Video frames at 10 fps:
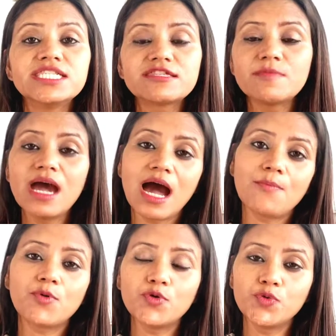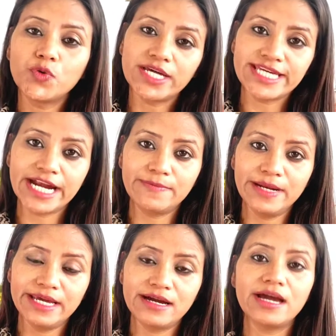जिसमें आपको टू का सेट
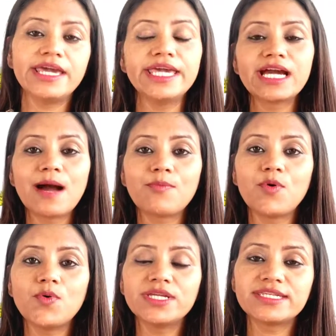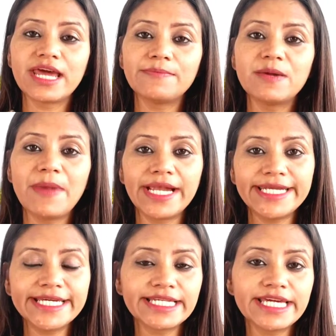मिलेगा एक आपको इस टाइप की
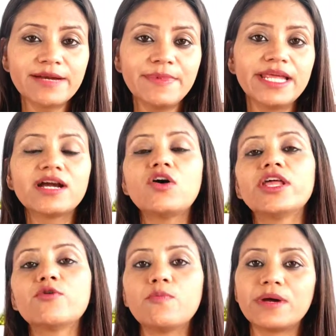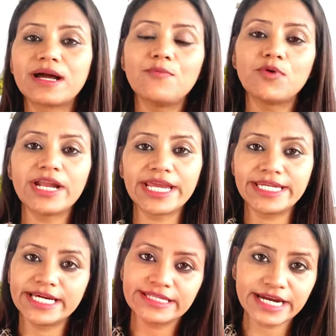पैंटी का सेट मिलेगा और एक ऊपर का पूरा
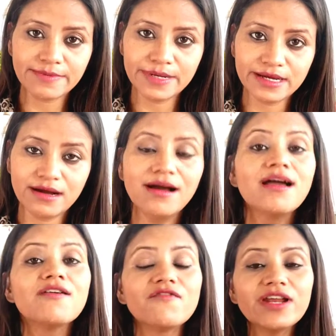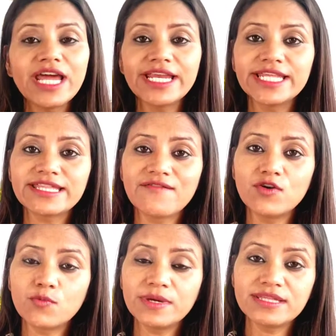नाइन्टी का सेट मिलेगा वन नाइन्टी
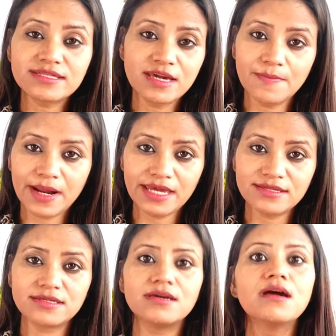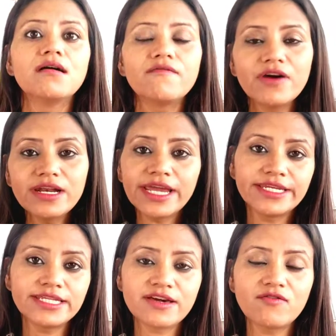सेवन इसकी प्राइस है वन
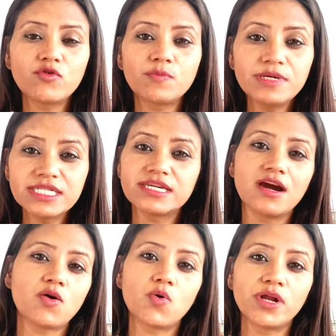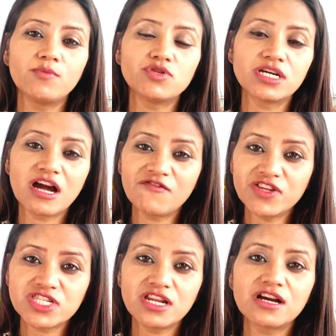नाइन्टी सेवन रुपीज़ के अकॉर्डिंग मुझे काफ़ी
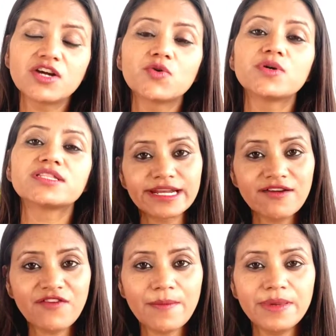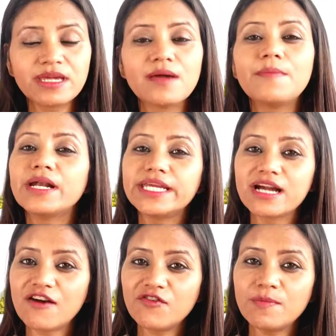अच्छा लगा क्योंकि इसका का फैब्रिक है बट ये
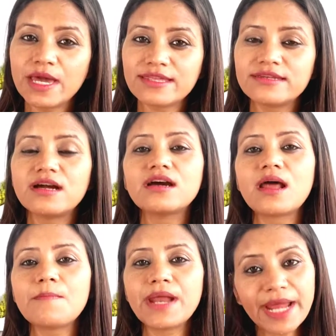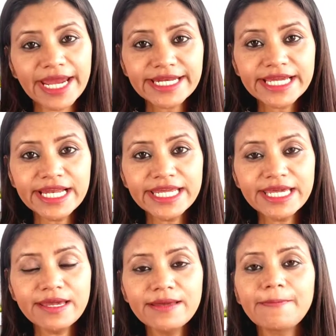काफ़ी बेस्ट है अगर आप नाइट के
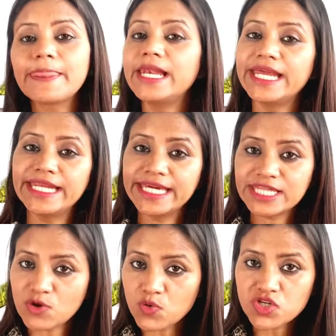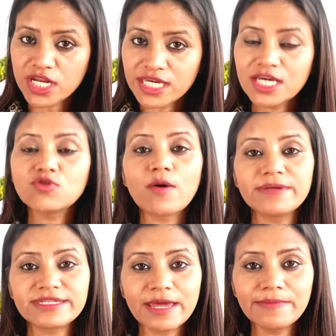लिए लेने की सोच रही हैं तो आप
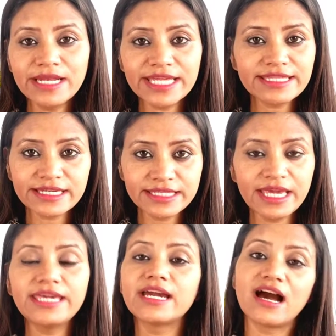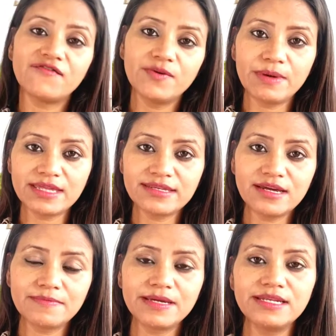इस टाइप की ले सकती हैं ये काफ़ी बेस्ट
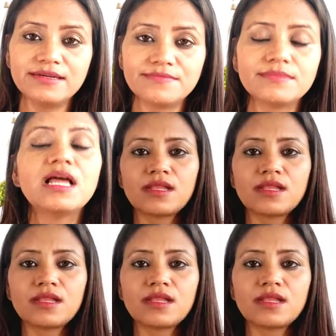है आपके लिए